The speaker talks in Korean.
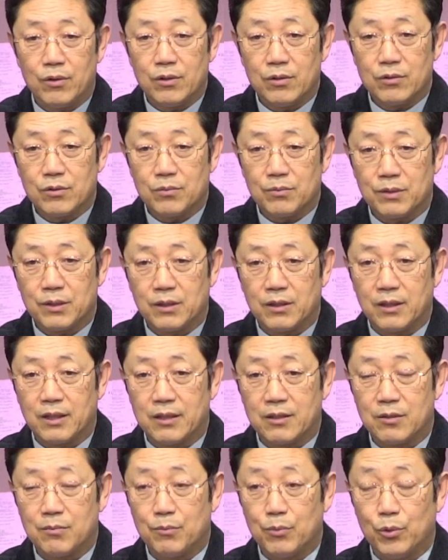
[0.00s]
지금 그렇게
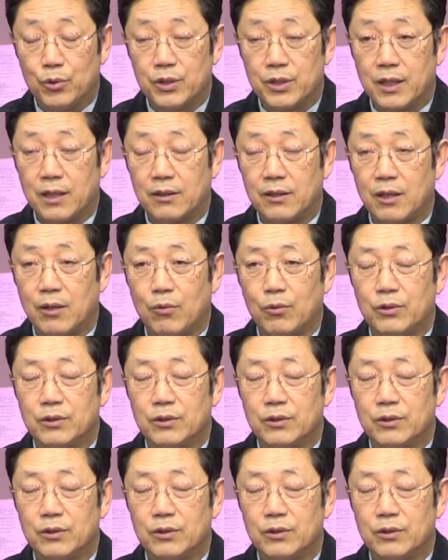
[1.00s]
지금 모사가 되고